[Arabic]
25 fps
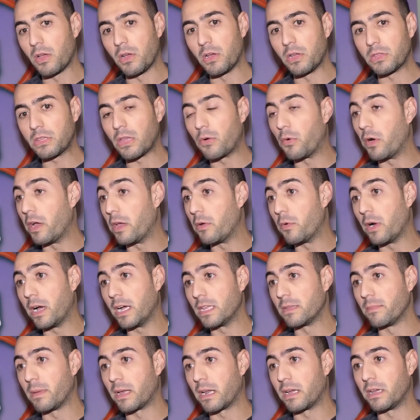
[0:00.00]
آه، طوعي
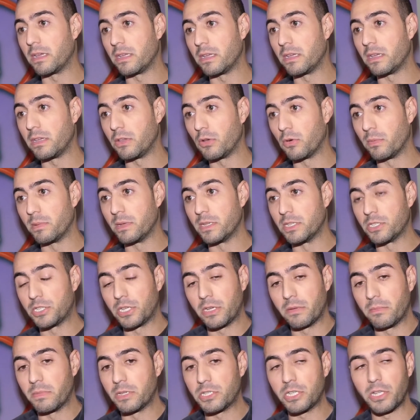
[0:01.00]
واحد ما راح
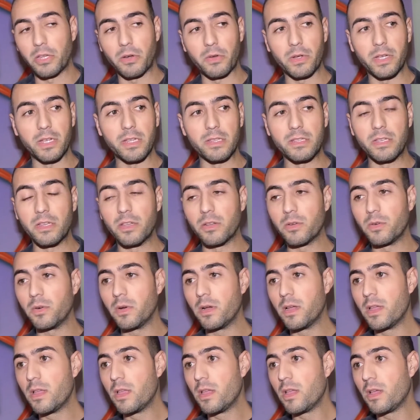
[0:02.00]
يوبليجيه باش يروح يديرو
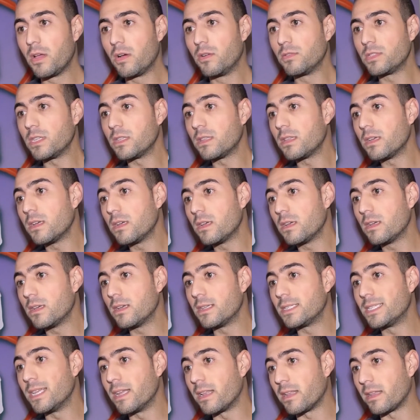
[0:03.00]
وزيد آه،
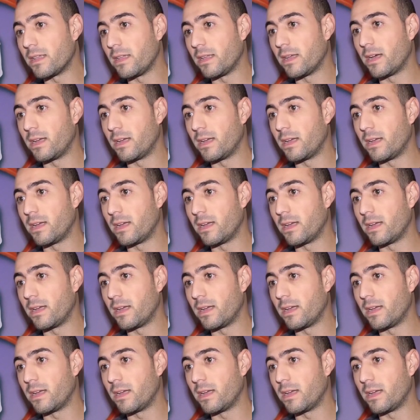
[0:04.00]
سري